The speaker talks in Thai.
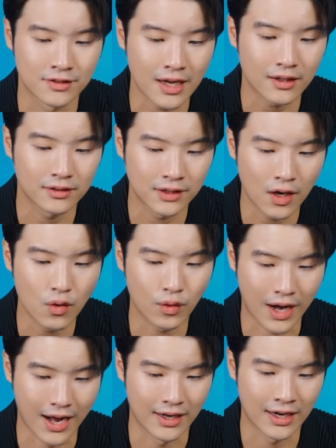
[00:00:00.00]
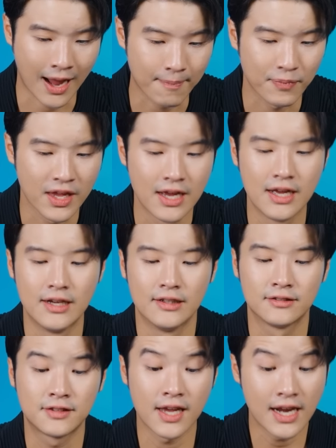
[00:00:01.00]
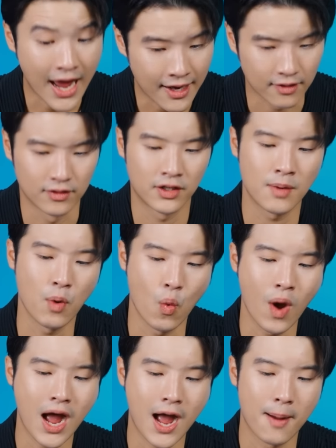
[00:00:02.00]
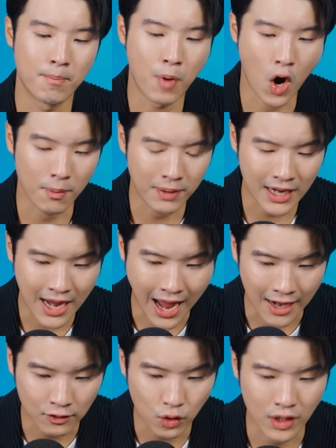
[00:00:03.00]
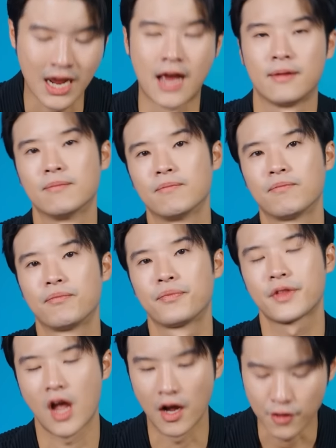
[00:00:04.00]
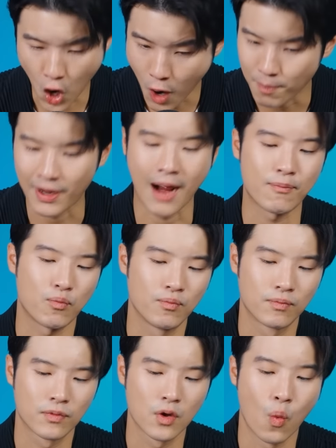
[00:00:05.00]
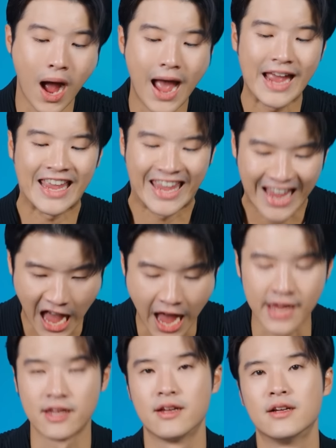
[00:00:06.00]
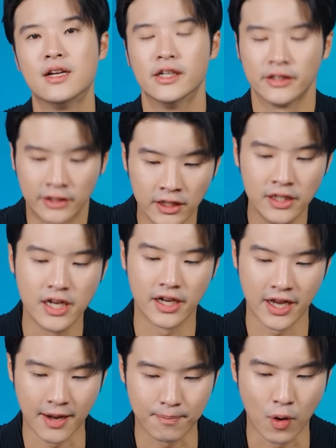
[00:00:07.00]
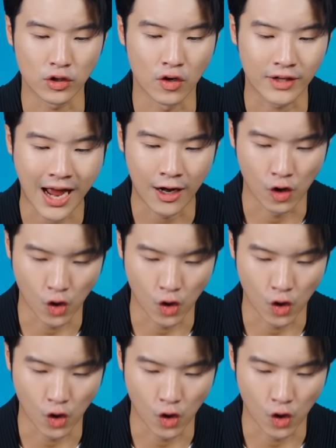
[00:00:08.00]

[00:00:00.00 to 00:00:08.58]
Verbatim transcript: สักเท่าไหร่นะครับ CNN ระบุว่าบอร์ดบริหารส่วนใหญ่ยอมรับว่า AI คือหนึ่งเหตุผลของการ